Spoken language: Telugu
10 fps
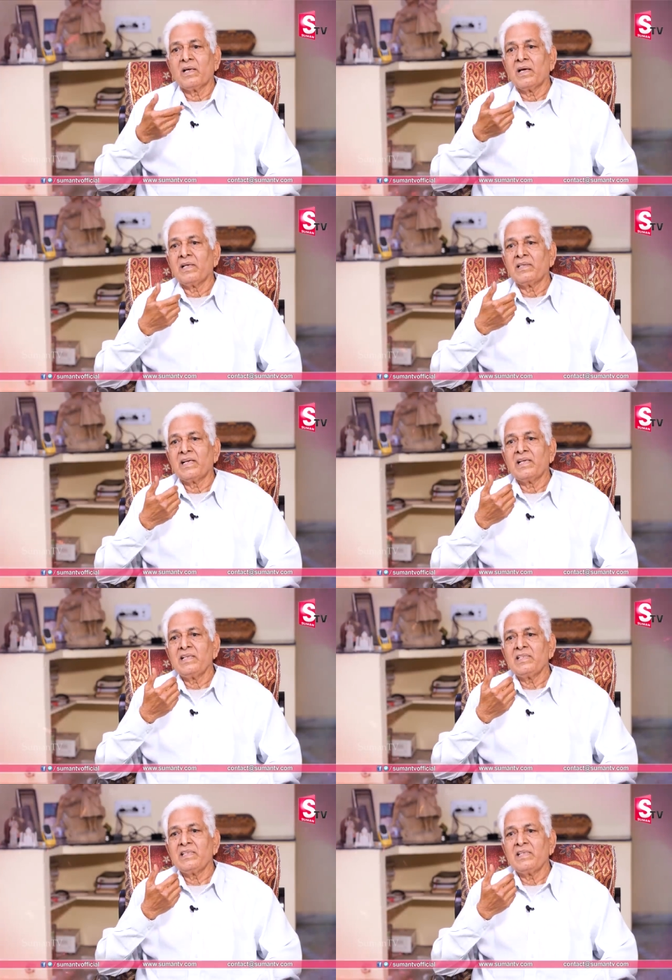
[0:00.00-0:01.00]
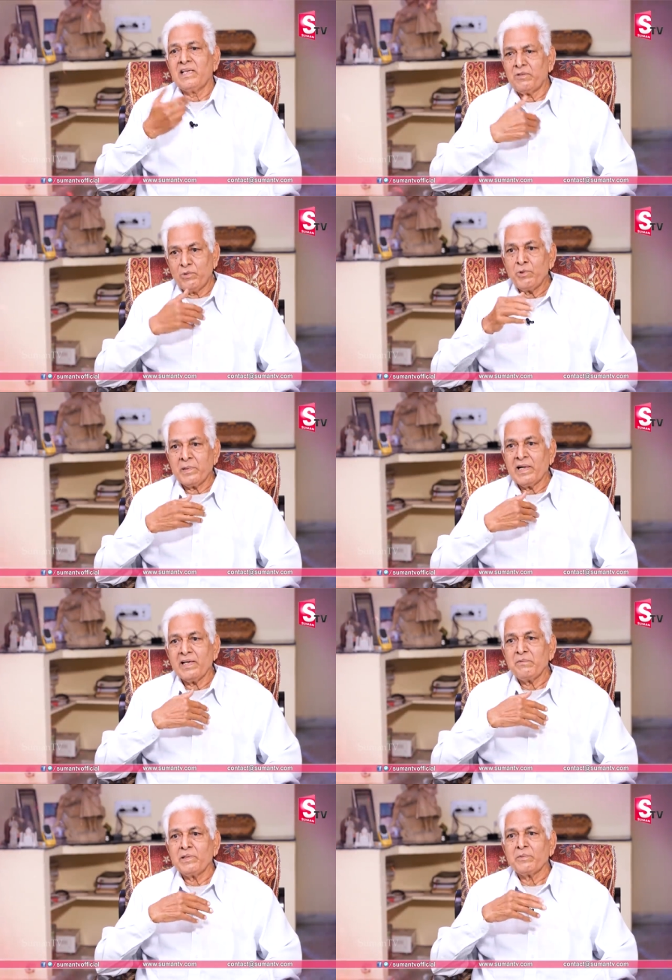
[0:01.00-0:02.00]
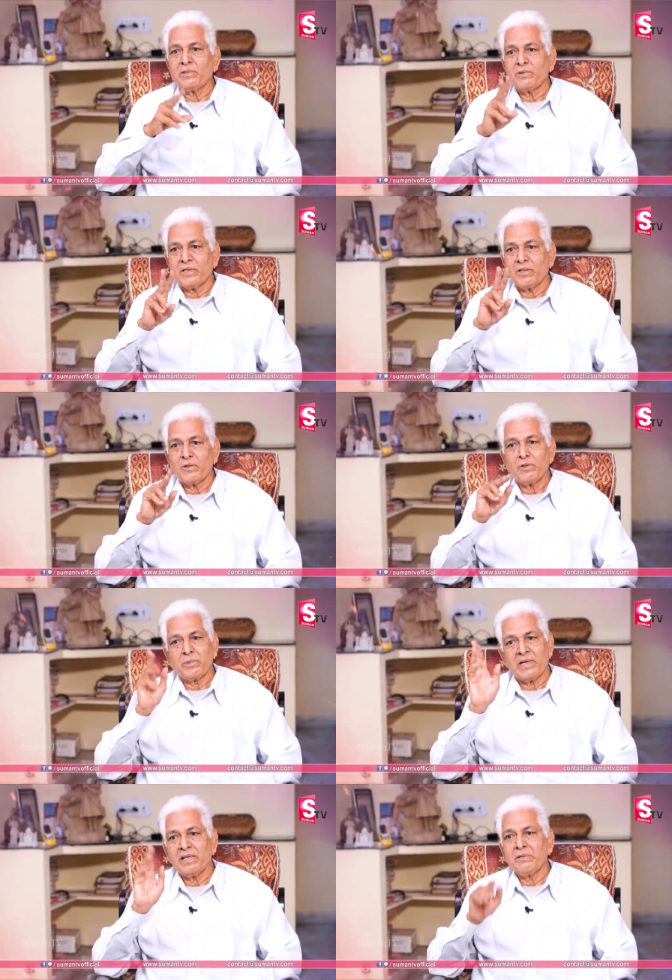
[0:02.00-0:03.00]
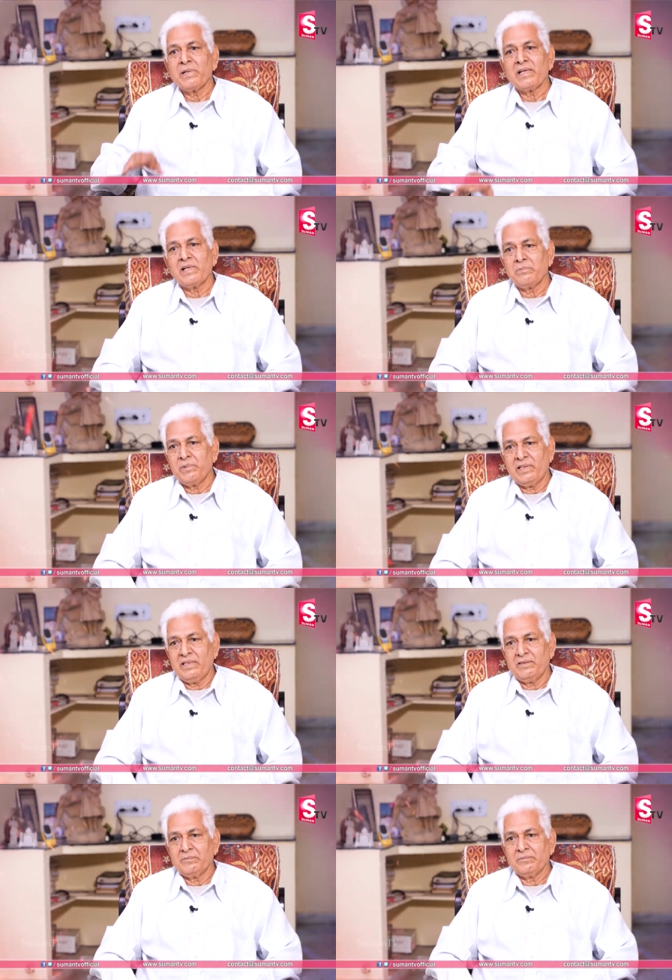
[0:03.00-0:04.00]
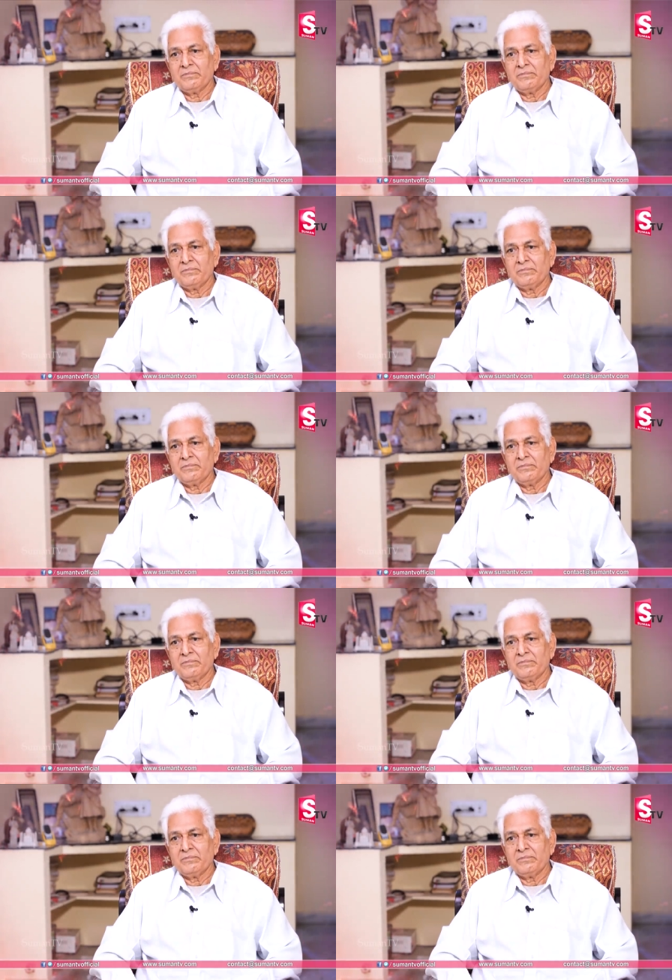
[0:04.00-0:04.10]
నా దగ్గర నుంచి నేను మూడు ప్రాణాల మీద బతుకుతున్నా రెండు ప్రాణాలు పైకి వెళ్ళిపోయినాయి